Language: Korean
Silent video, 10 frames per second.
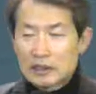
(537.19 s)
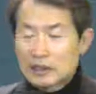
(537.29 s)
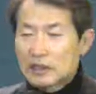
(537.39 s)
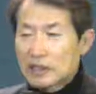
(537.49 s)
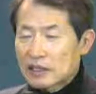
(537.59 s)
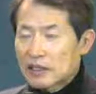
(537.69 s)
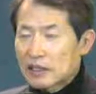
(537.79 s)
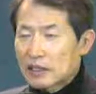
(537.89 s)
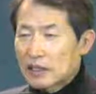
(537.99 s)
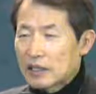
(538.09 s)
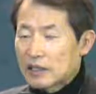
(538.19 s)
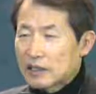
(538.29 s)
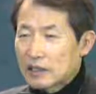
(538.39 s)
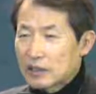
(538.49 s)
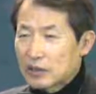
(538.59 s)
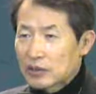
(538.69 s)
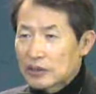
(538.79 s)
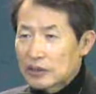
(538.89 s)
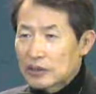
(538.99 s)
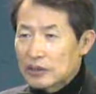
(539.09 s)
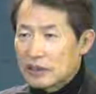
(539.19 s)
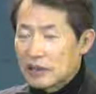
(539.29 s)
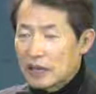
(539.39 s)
신약 시대의 그리스도인들은